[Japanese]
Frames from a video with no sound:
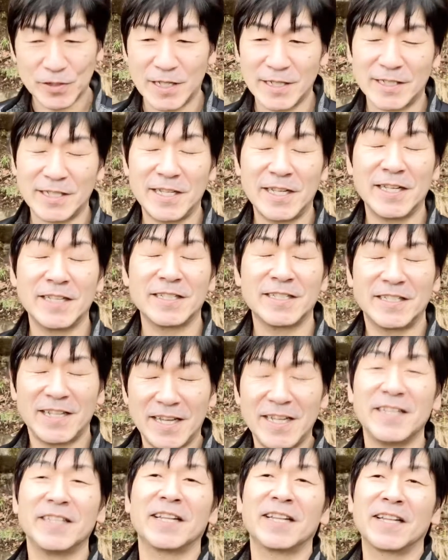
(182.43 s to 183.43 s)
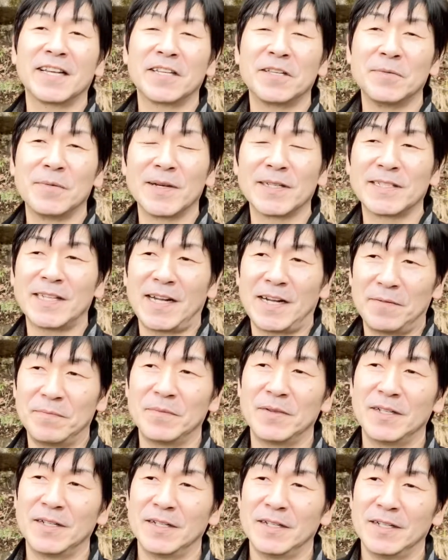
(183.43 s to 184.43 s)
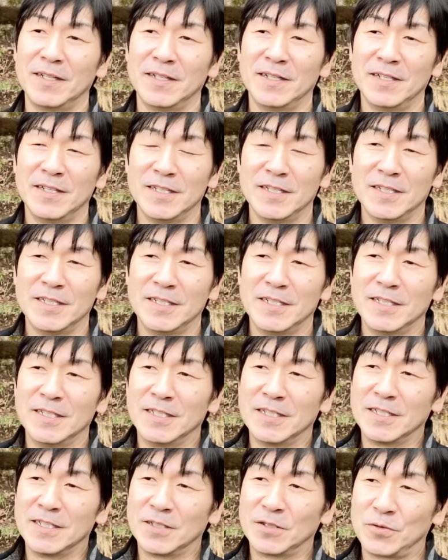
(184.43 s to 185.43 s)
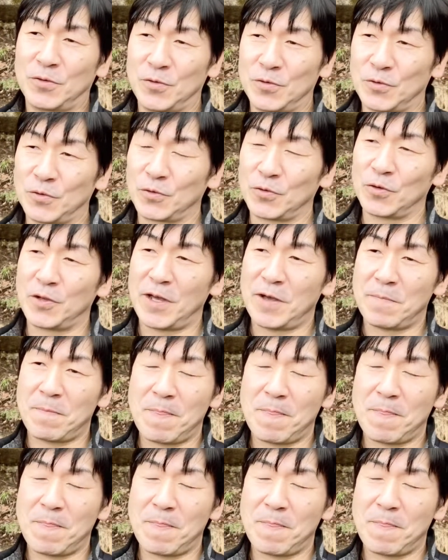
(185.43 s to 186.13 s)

せていただきました。ということで、